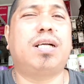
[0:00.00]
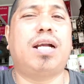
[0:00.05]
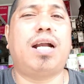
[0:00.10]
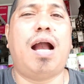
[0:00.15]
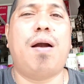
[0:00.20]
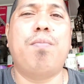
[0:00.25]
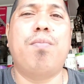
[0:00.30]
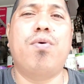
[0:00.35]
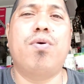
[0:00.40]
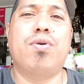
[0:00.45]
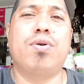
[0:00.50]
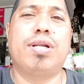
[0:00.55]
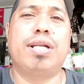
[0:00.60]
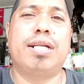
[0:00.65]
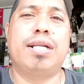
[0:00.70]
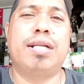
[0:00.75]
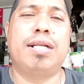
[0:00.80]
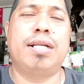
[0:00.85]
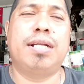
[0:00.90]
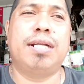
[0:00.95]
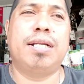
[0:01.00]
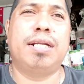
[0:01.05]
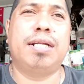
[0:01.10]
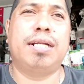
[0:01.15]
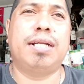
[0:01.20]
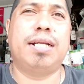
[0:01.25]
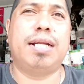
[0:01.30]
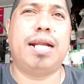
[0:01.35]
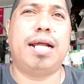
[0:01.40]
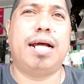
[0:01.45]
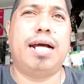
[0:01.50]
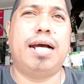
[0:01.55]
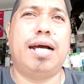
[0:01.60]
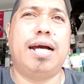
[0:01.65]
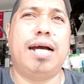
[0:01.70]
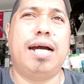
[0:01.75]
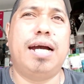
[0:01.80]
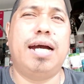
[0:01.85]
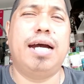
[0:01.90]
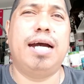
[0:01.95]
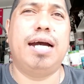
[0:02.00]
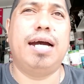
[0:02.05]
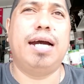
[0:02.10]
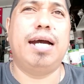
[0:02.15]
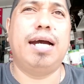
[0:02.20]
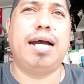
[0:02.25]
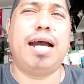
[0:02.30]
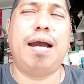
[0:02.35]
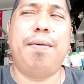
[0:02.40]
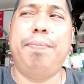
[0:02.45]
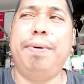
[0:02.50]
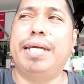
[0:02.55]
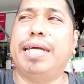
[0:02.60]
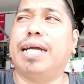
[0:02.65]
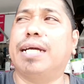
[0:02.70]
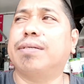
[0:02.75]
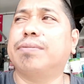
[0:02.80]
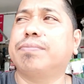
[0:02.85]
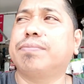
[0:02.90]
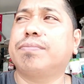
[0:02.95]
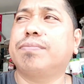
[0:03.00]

kamu uh, apa ya?